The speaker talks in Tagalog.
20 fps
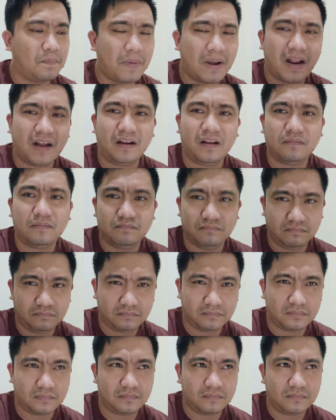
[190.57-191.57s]
parang
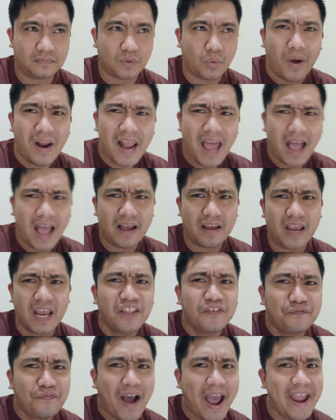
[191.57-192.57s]
wala,
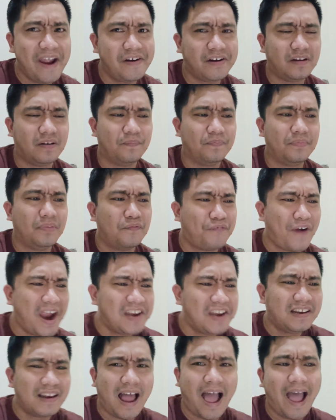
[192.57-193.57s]
in fired.
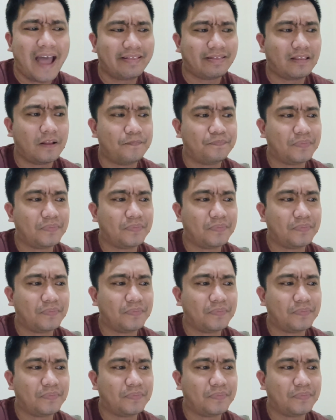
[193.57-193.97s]
Fired lahat.